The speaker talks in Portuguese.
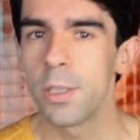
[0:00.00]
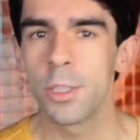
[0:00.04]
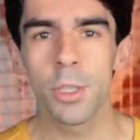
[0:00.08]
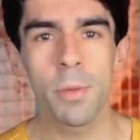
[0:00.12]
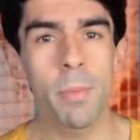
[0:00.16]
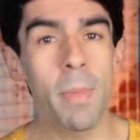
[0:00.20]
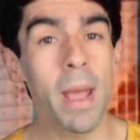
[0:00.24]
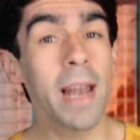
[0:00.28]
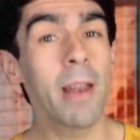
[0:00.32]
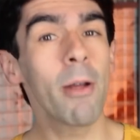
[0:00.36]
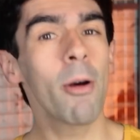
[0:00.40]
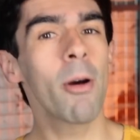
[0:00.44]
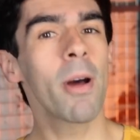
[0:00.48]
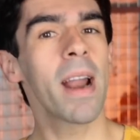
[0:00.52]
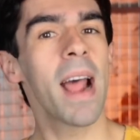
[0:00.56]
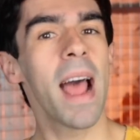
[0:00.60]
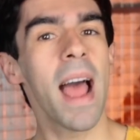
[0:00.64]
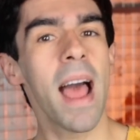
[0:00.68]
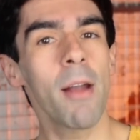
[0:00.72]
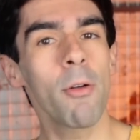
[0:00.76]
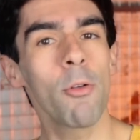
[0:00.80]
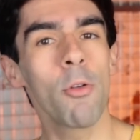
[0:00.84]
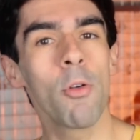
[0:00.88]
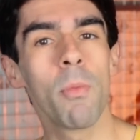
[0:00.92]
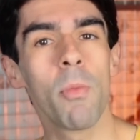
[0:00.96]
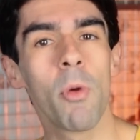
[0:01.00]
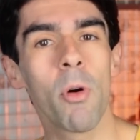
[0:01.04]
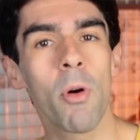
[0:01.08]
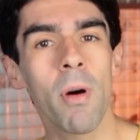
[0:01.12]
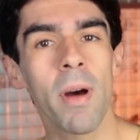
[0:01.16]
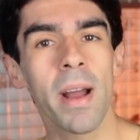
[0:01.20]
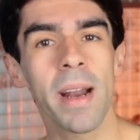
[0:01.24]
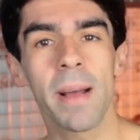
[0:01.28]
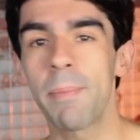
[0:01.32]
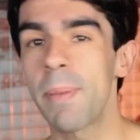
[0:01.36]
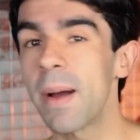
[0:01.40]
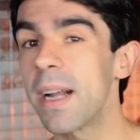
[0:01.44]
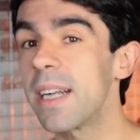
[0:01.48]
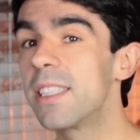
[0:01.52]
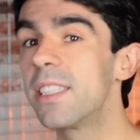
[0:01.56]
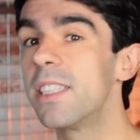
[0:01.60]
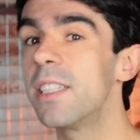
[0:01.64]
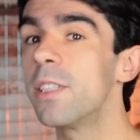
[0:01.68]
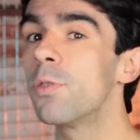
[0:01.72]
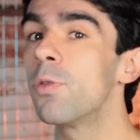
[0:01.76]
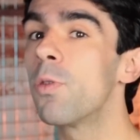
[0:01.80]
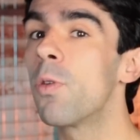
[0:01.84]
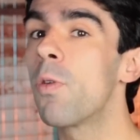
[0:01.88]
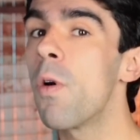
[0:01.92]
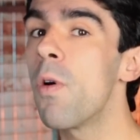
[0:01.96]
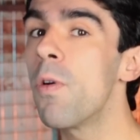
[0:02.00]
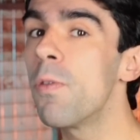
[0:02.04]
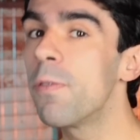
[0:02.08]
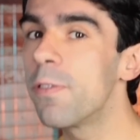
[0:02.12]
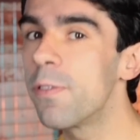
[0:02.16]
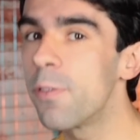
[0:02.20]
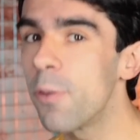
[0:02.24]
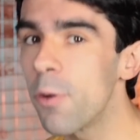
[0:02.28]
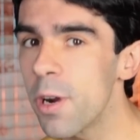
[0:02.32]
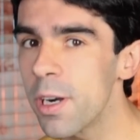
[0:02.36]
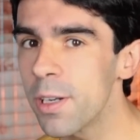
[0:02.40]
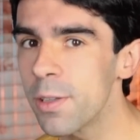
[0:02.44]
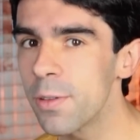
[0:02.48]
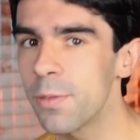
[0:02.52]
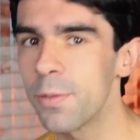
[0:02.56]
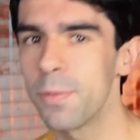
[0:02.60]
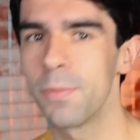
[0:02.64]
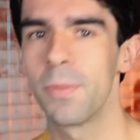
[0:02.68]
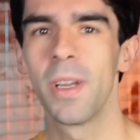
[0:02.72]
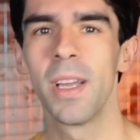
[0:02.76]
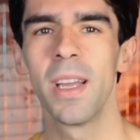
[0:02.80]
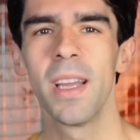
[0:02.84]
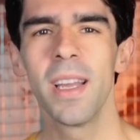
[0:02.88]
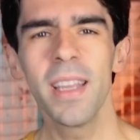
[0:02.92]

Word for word: de melhorar o humor a partir do conforto